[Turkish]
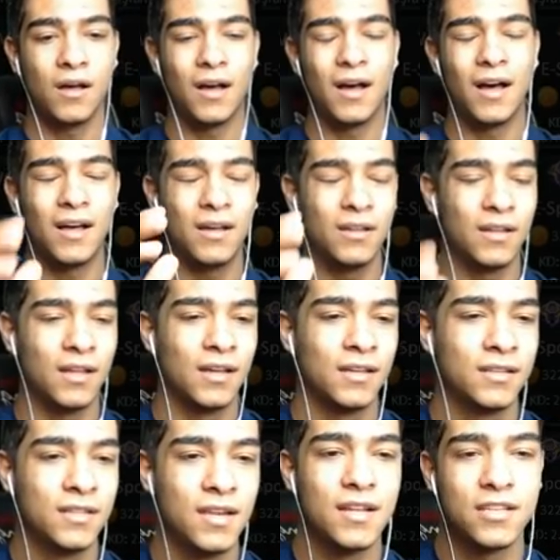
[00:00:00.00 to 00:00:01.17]
Ah
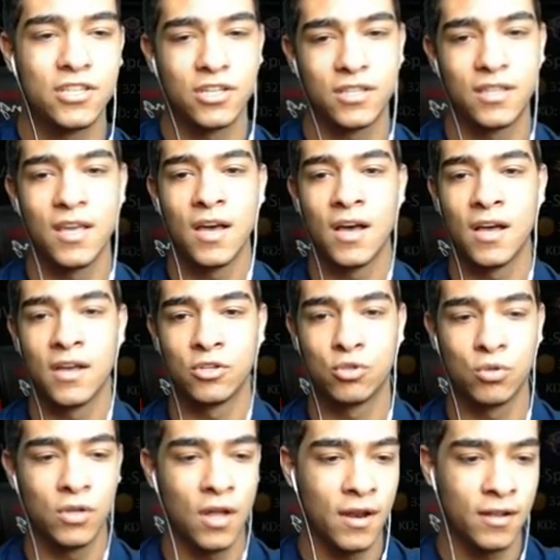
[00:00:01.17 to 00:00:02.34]
lan yine çıktı ya
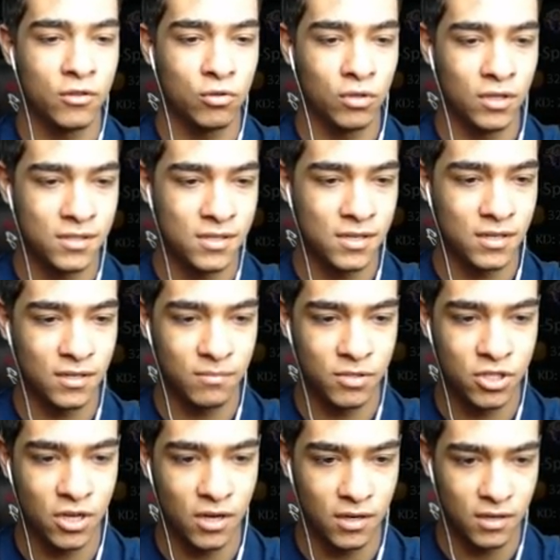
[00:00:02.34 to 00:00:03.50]
şu lanet olası
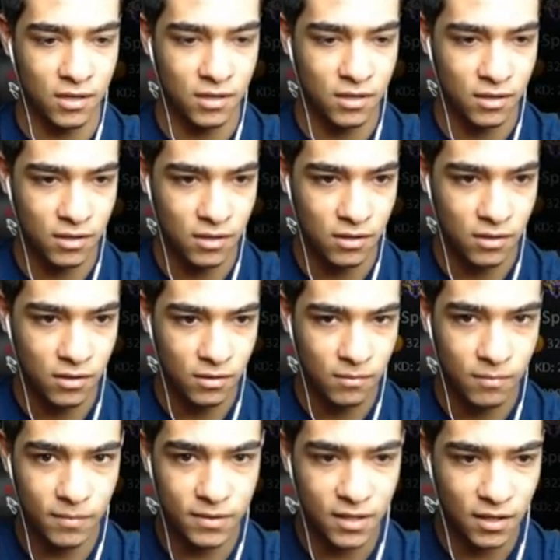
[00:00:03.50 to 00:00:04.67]
bıçak.
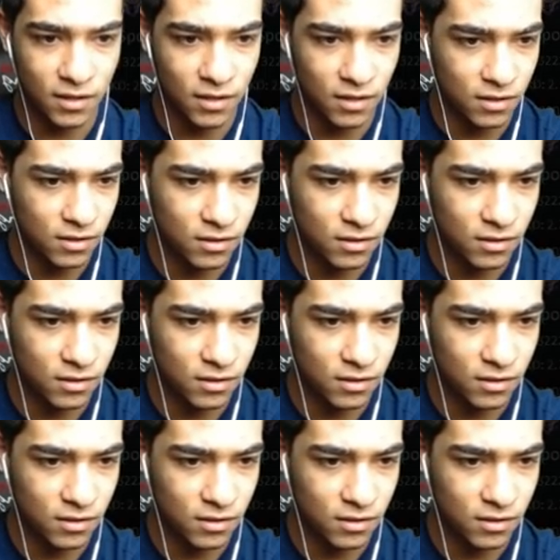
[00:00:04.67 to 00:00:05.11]
Bir tane daha.